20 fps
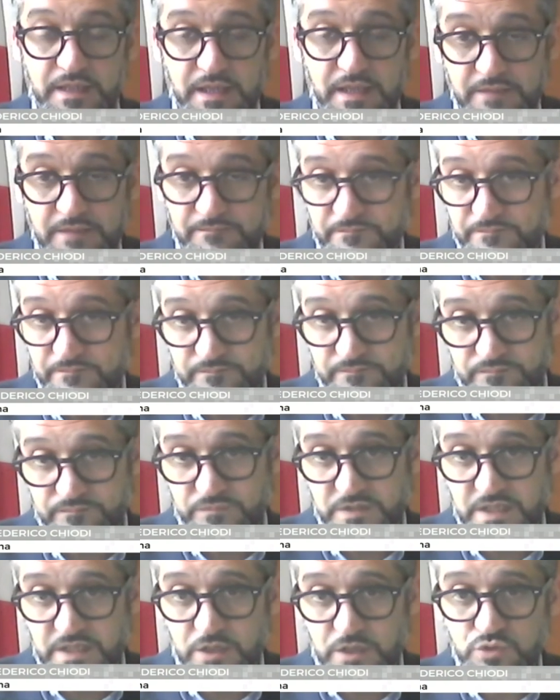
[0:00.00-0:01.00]
Eh,
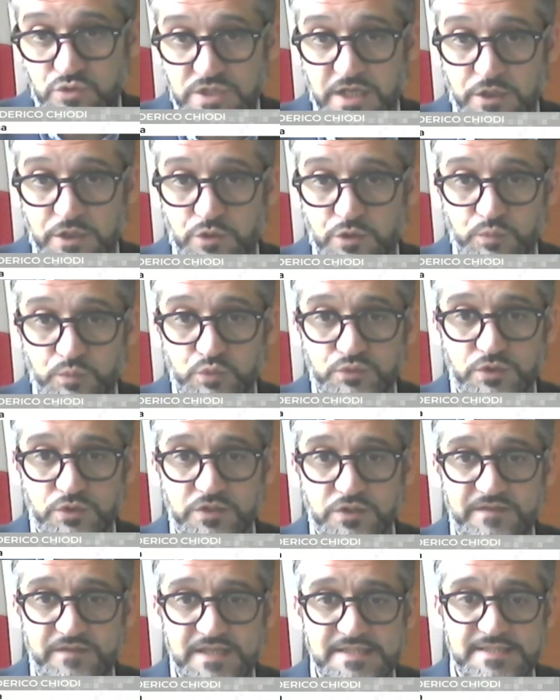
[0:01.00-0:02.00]
da un certo
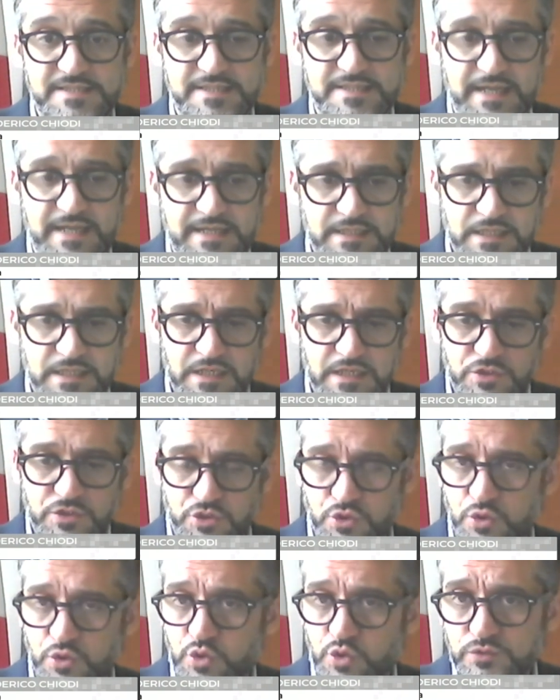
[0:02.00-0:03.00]
punto di vista
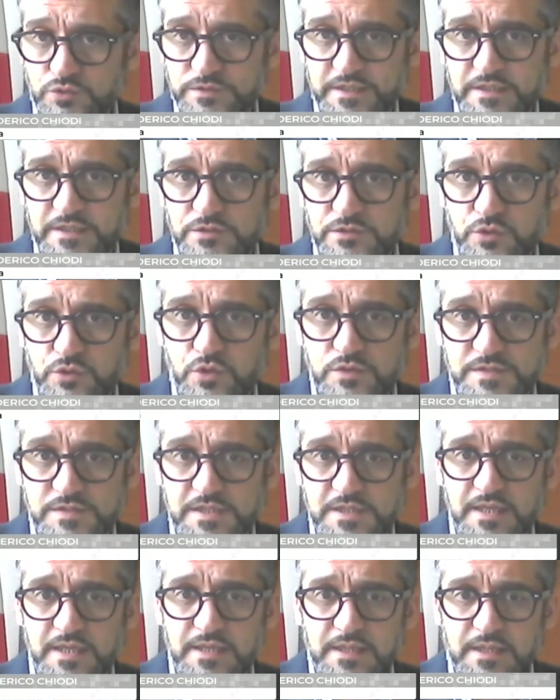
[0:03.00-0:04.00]
sono contento
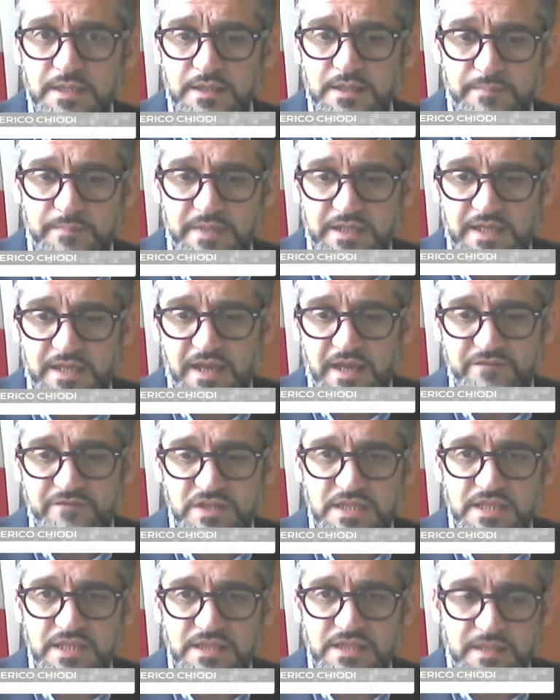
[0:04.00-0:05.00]
così, perché
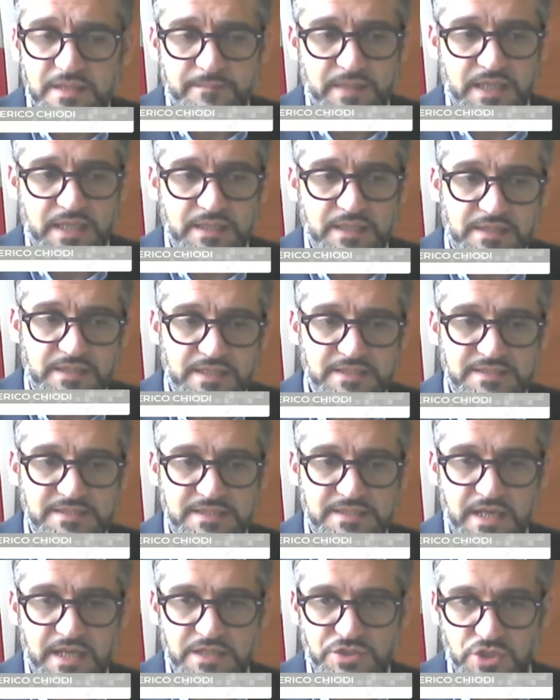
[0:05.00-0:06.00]
evidentemente
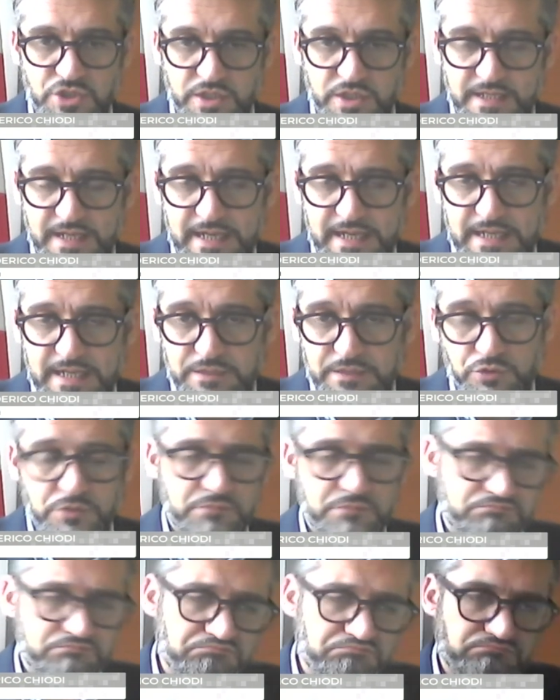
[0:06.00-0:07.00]
si è
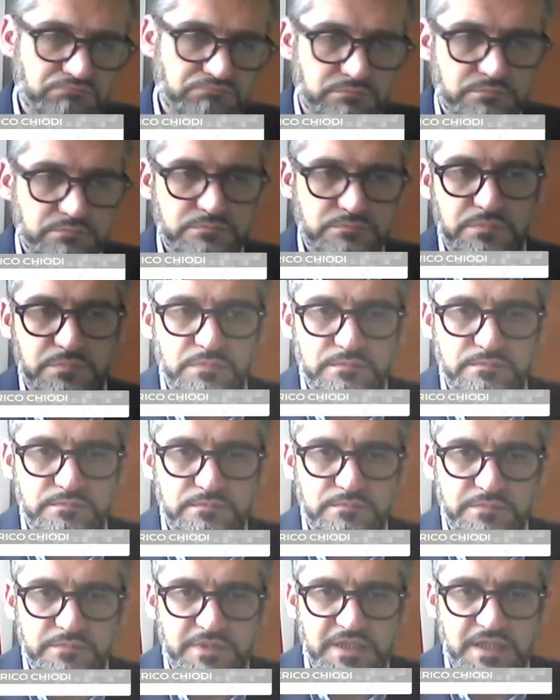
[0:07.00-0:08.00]
cercato
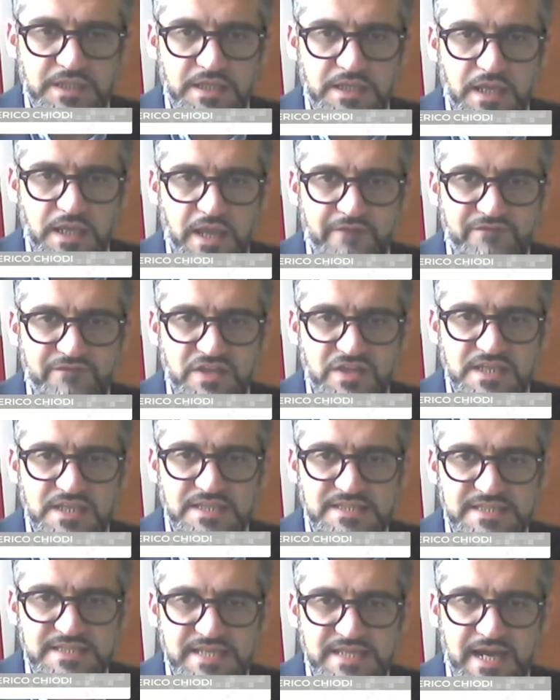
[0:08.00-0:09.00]
mh, di
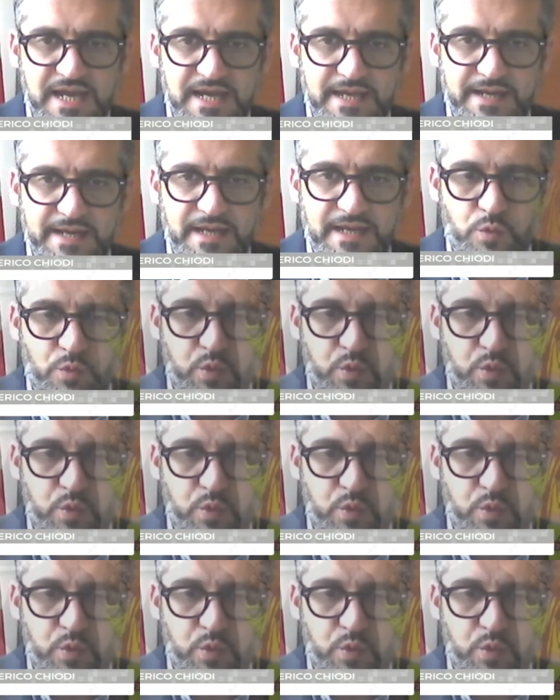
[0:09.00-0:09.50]
evidenziare